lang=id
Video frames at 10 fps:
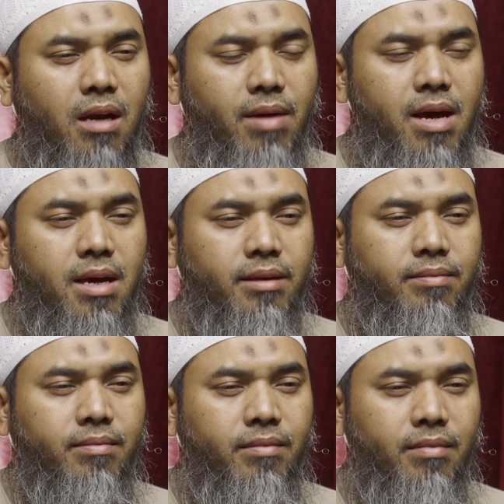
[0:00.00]
dalam ayat
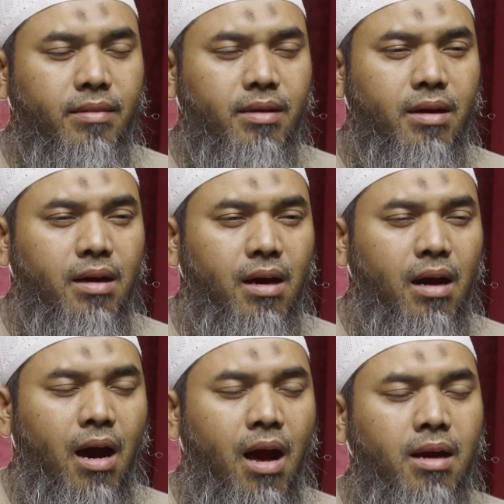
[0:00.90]

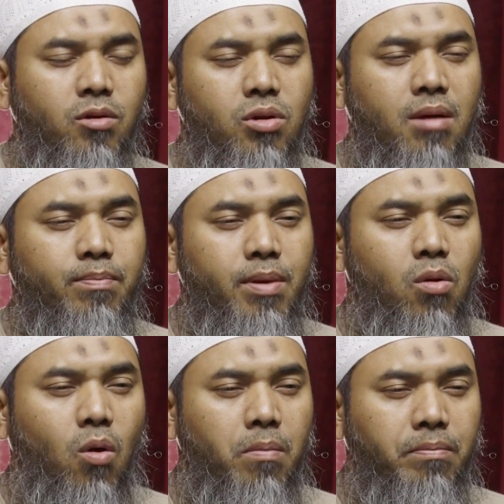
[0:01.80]
hal
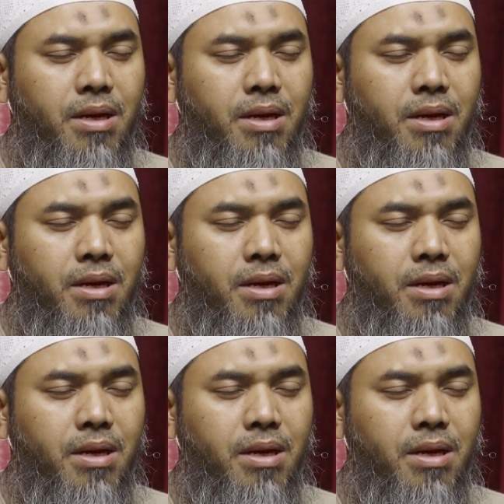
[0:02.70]
nunabbiukum